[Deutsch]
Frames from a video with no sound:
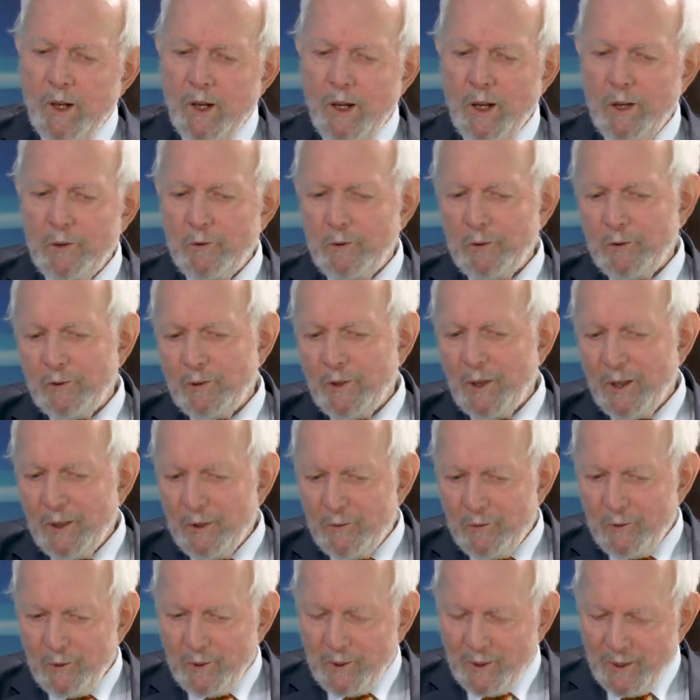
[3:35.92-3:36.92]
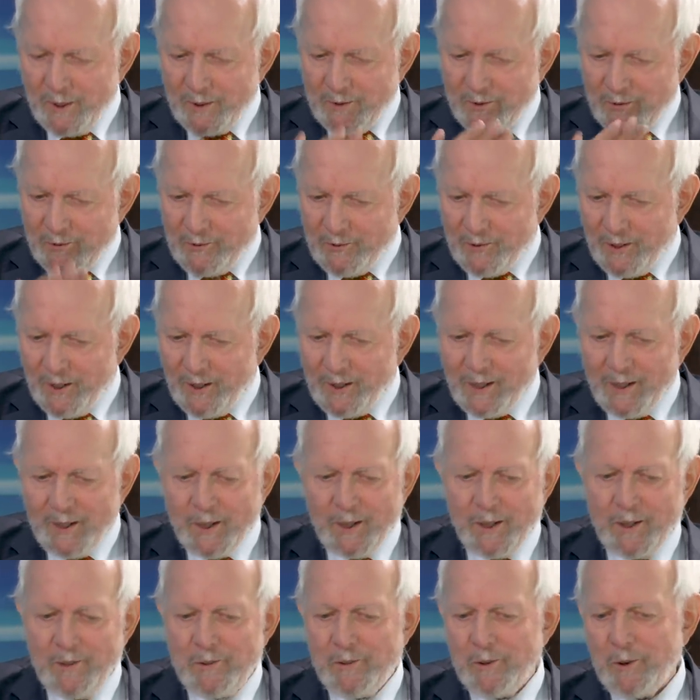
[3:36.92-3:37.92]
Also es ist ein sogenanntes
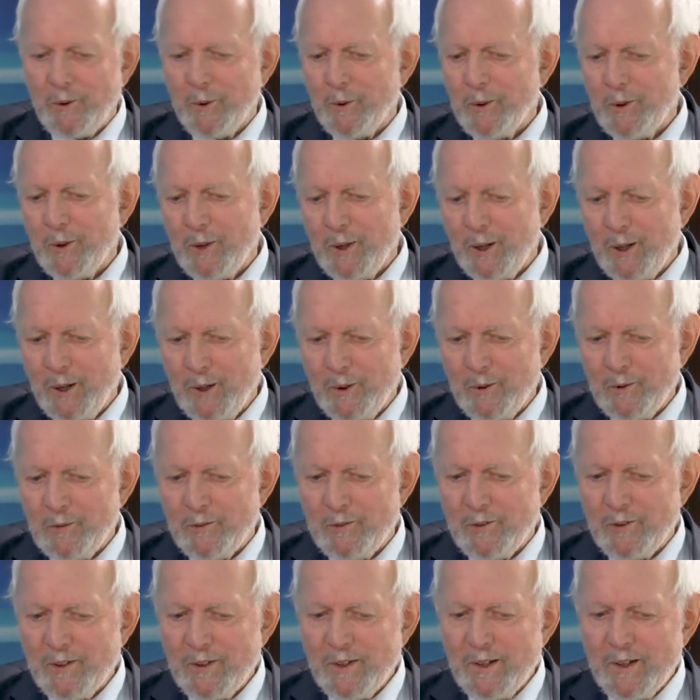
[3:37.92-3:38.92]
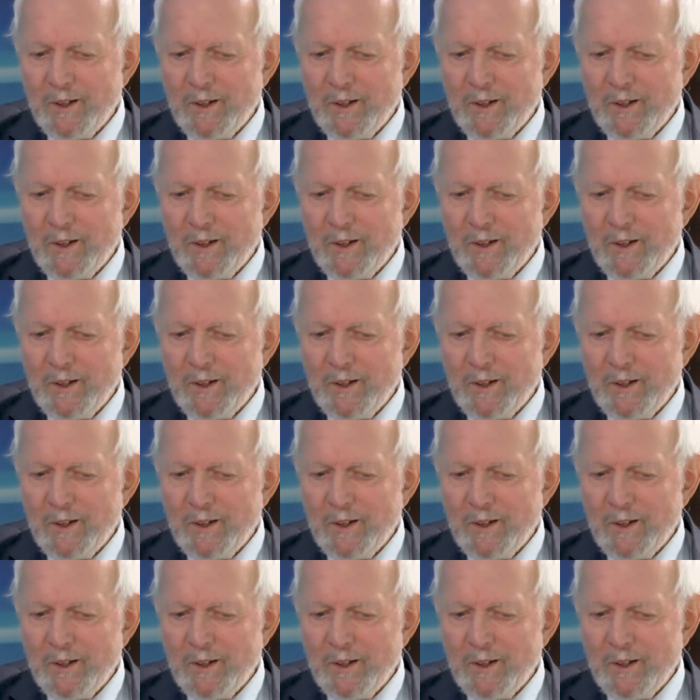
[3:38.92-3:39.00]
Drei-Generationen-Haus.